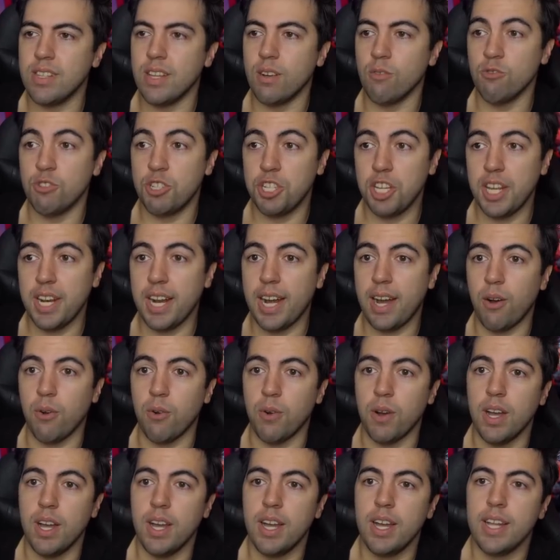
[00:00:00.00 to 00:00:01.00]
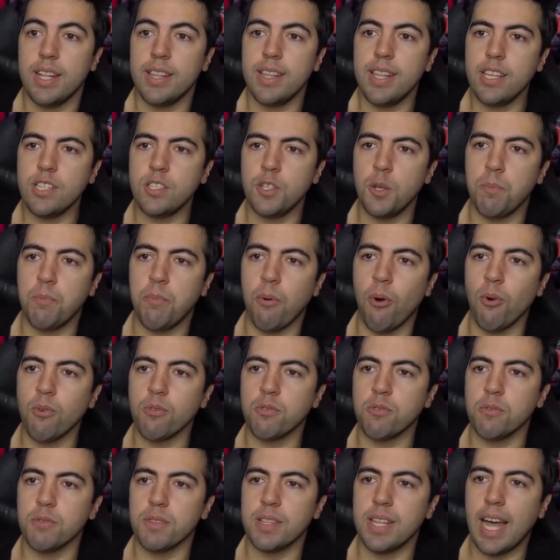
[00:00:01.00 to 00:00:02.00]
não geral. Neste
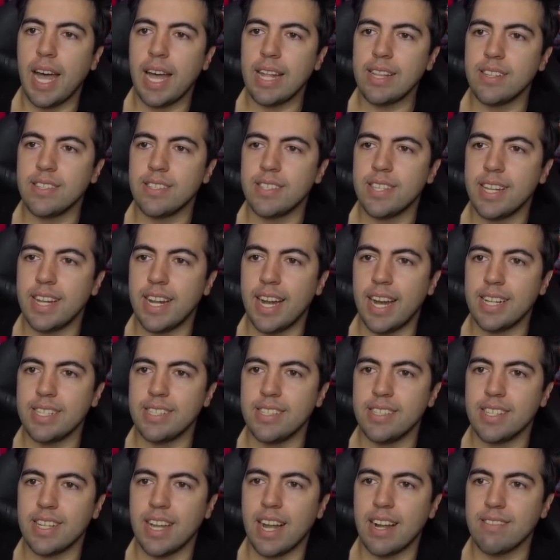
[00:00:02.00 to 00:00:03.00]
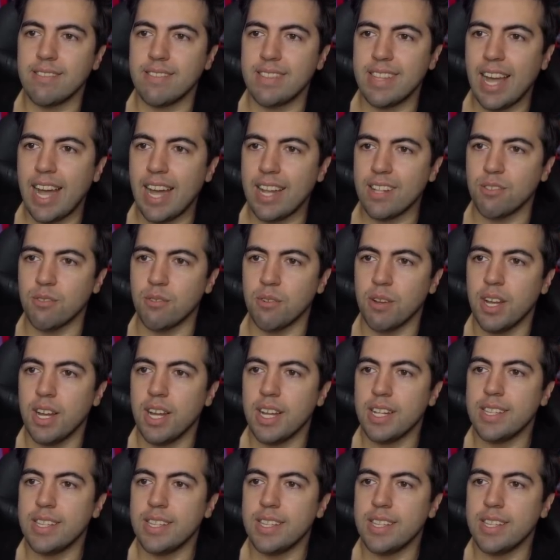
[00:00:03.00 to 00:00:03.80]
ponto, nada será descartado,